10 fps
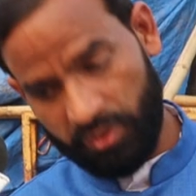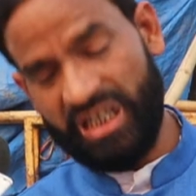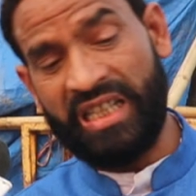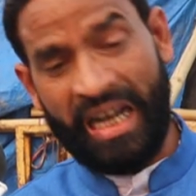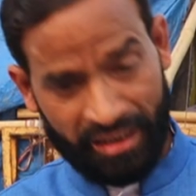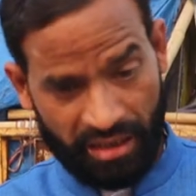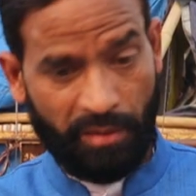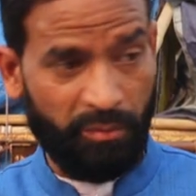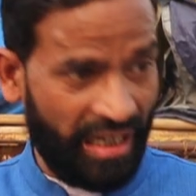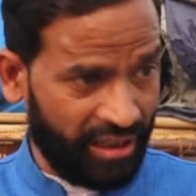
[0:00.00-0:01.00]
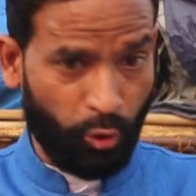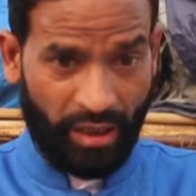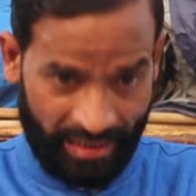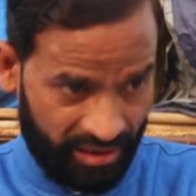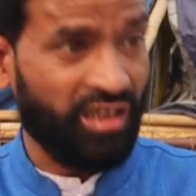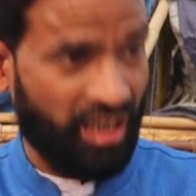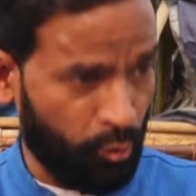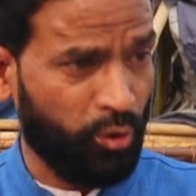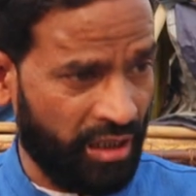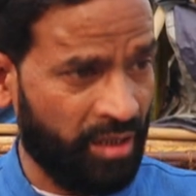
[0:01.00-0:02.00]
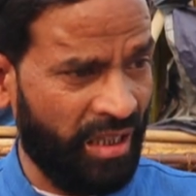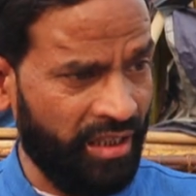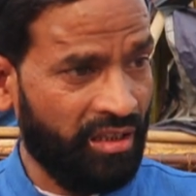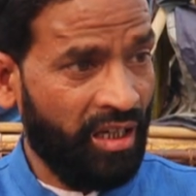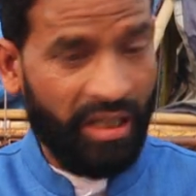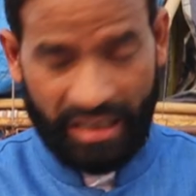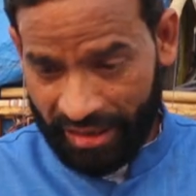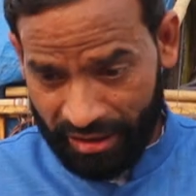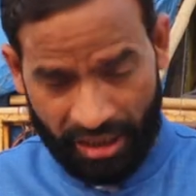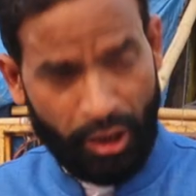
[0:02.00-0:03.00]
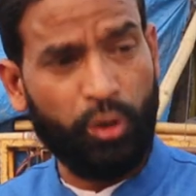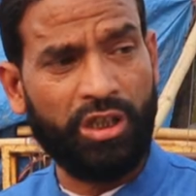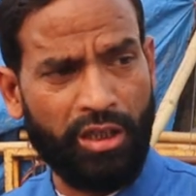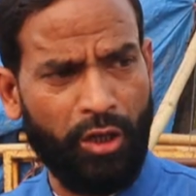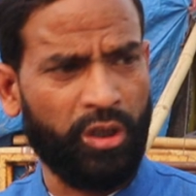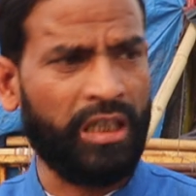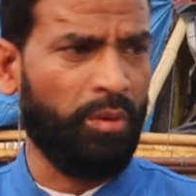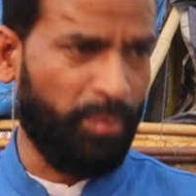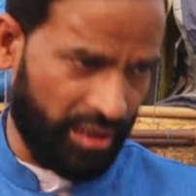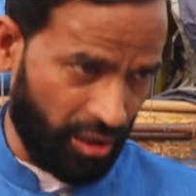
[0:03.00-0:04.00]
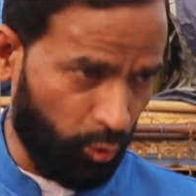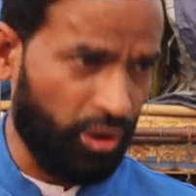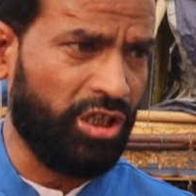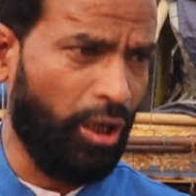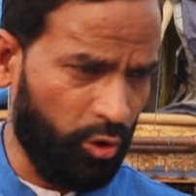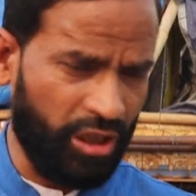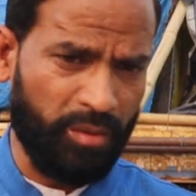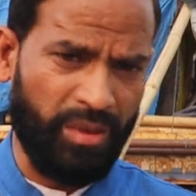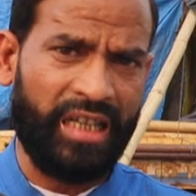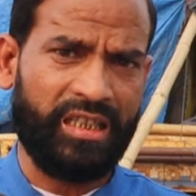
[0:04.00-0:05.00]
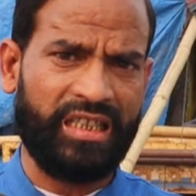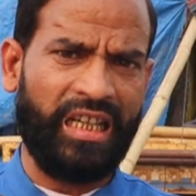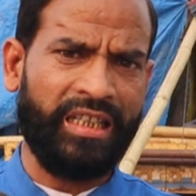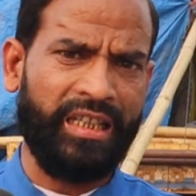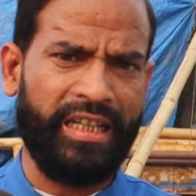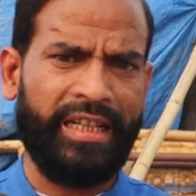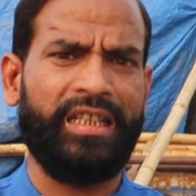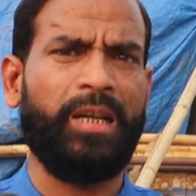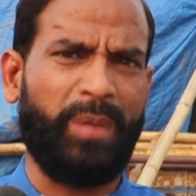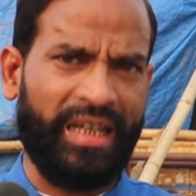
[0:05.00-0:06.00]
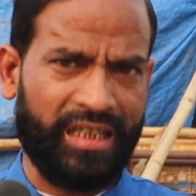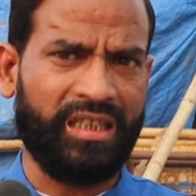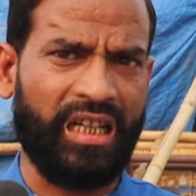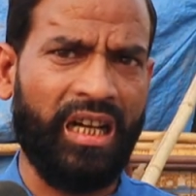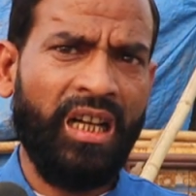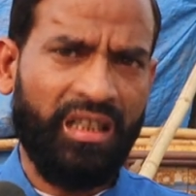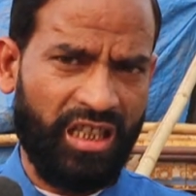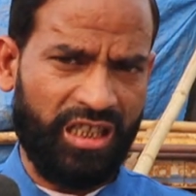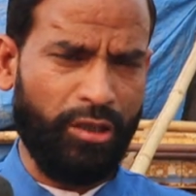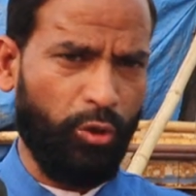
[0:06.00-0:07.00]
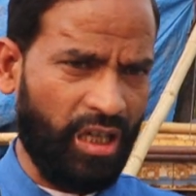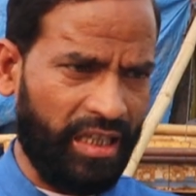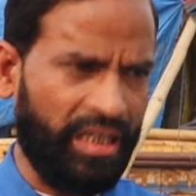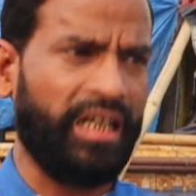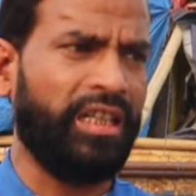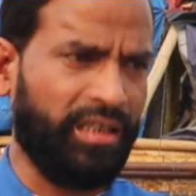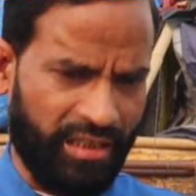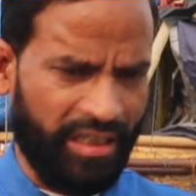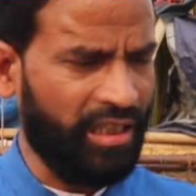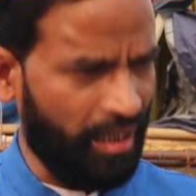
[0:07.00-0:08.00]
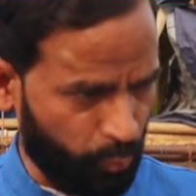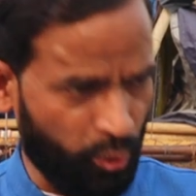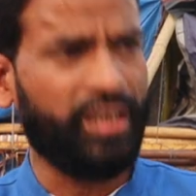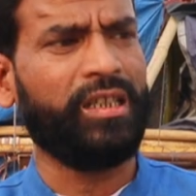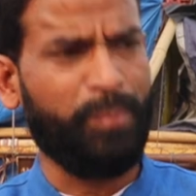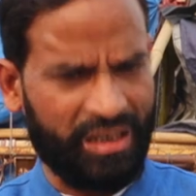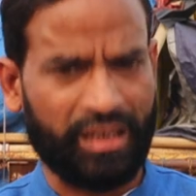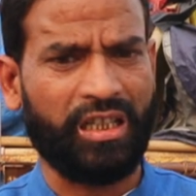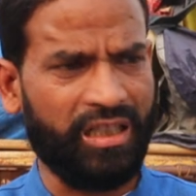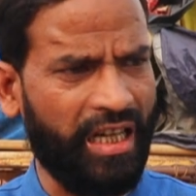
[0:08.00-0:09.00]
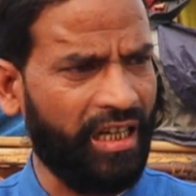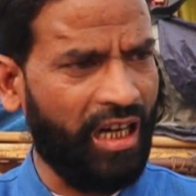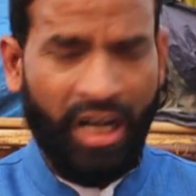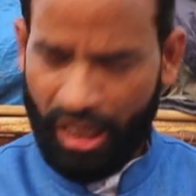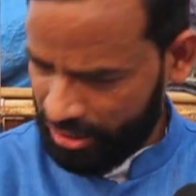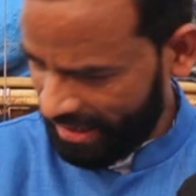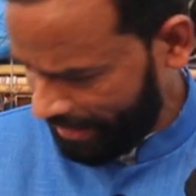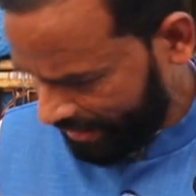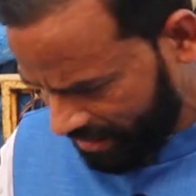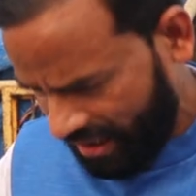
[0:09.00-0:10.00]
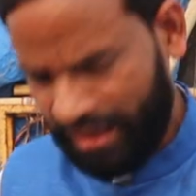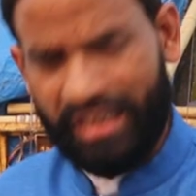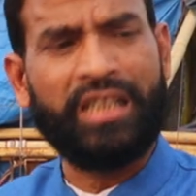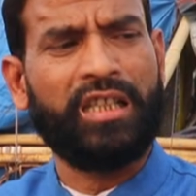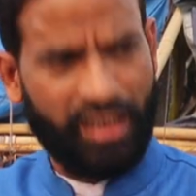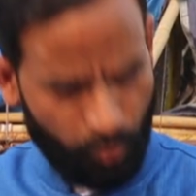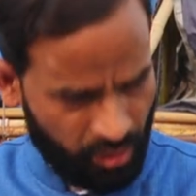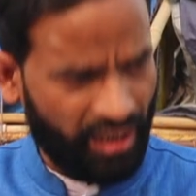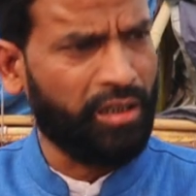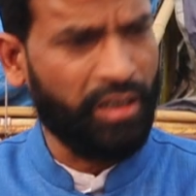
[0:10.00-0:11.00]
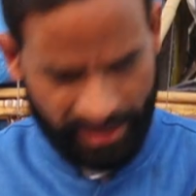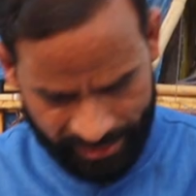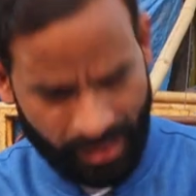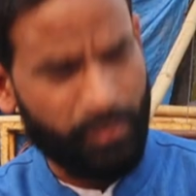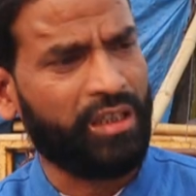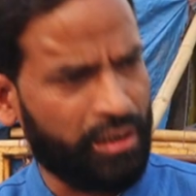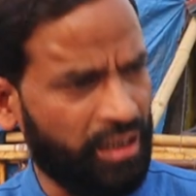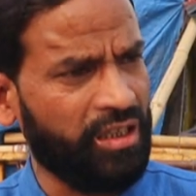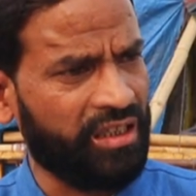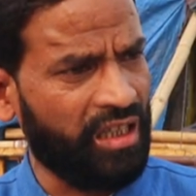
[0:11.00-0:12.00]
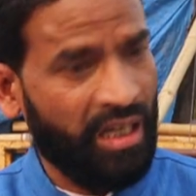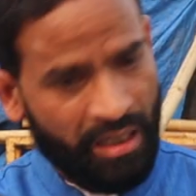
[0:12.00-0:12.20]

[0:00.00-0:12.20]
किसान की यही तो लड़ाई किसानों की है ना भाई खरीद रहे हो किसी और रेट में बेच रहे हो किसी और रेट में आटा जाइए लेने के लिए पैकेट का दस किलो का आटा खरीद के देखिए आपको रेट का पता चल जाएगा और जाइए किसान के यहाँ से गेहूँ खरीदिए रेट का पता चल जाता